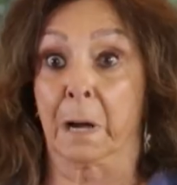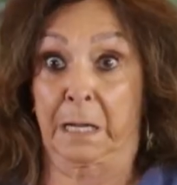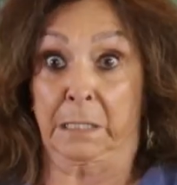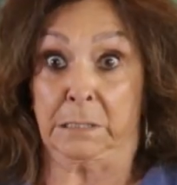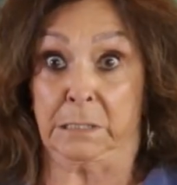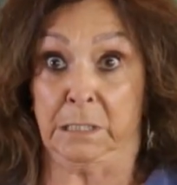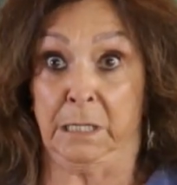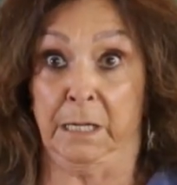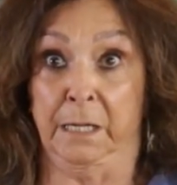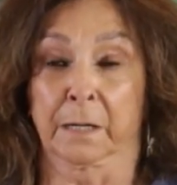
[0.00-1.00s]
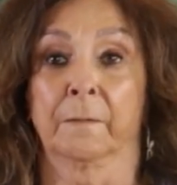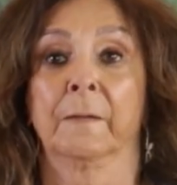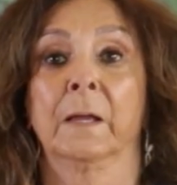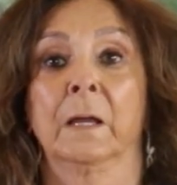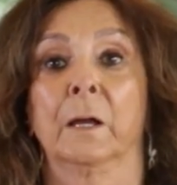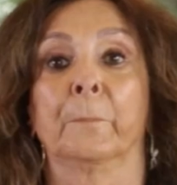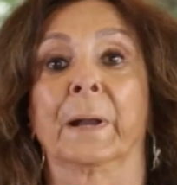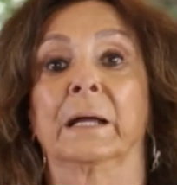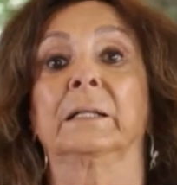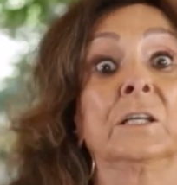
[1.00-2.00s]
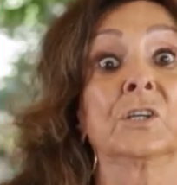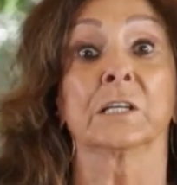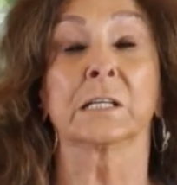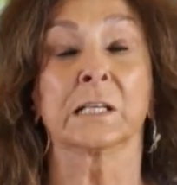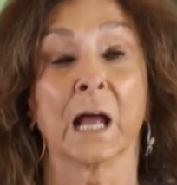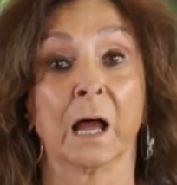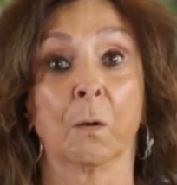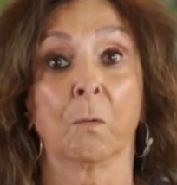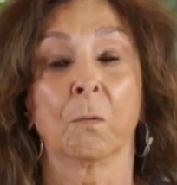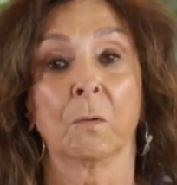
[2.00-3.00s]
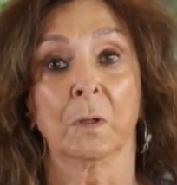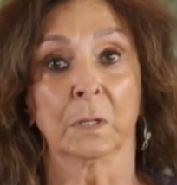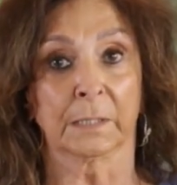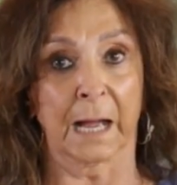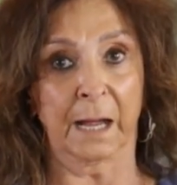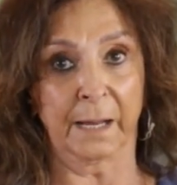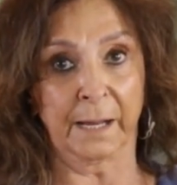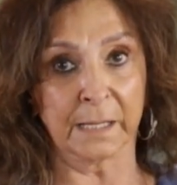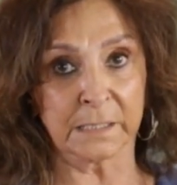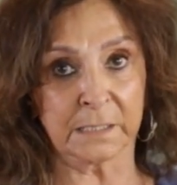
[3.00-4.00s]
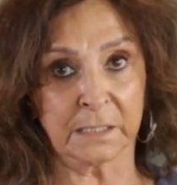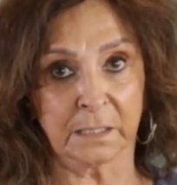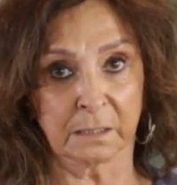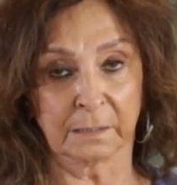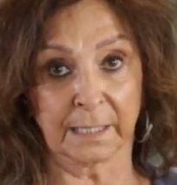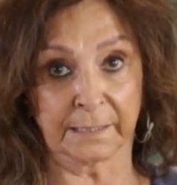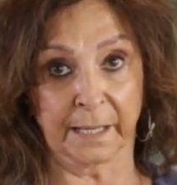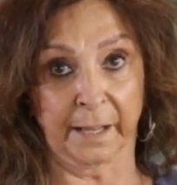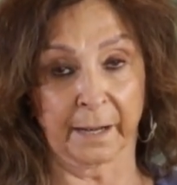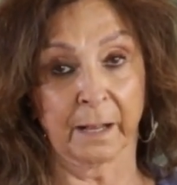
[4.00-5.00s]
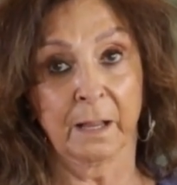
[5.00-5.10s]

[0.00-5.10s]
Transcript: emagrecer, para digestão, tá? Este da terra.